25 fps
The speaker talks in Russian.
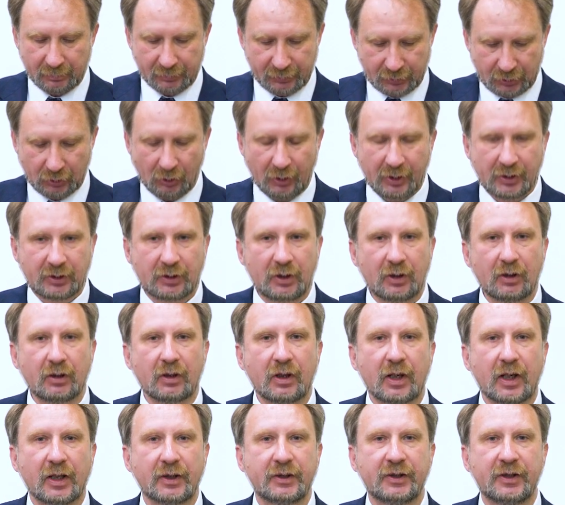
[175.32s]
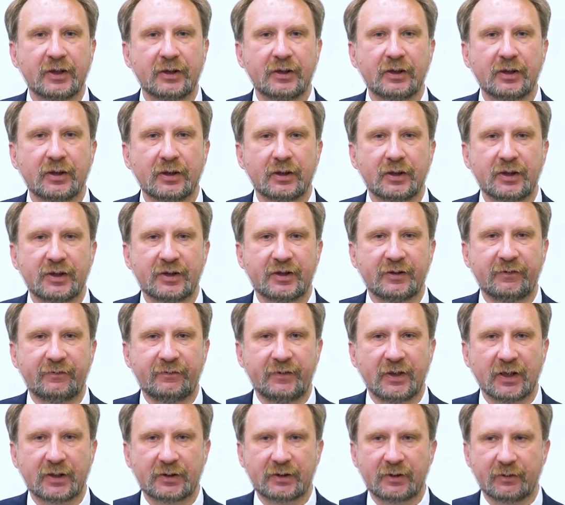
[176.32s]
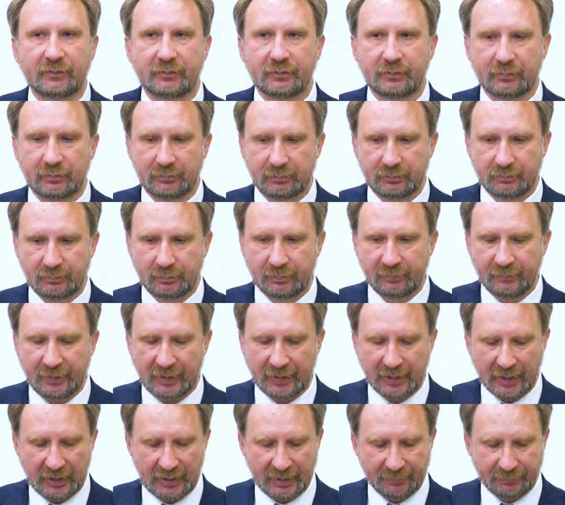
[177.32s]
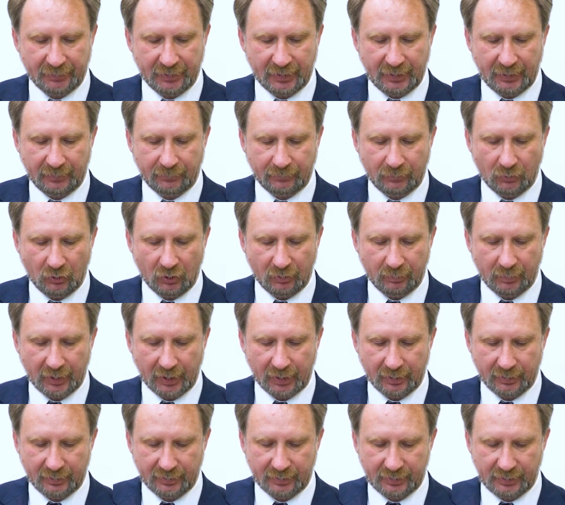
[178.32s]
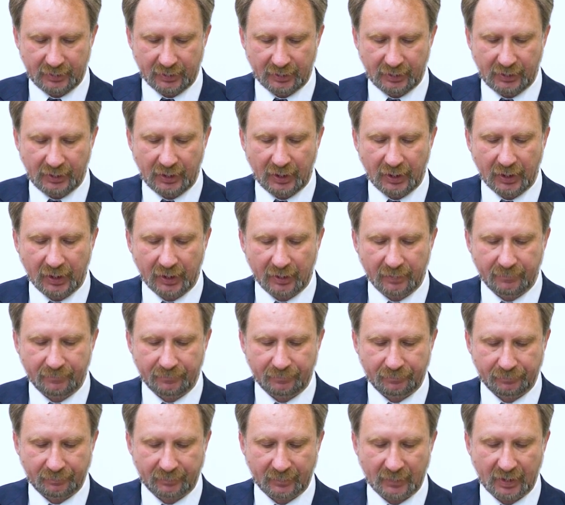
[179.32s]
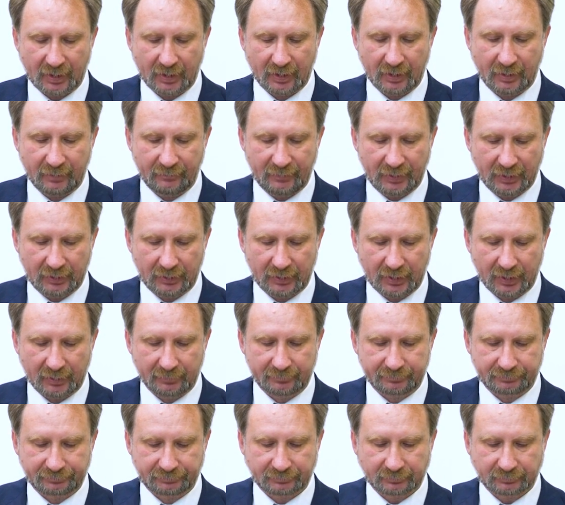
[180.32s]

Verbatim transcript: Все это один из эффектов великолепной реформы Сергея Витте.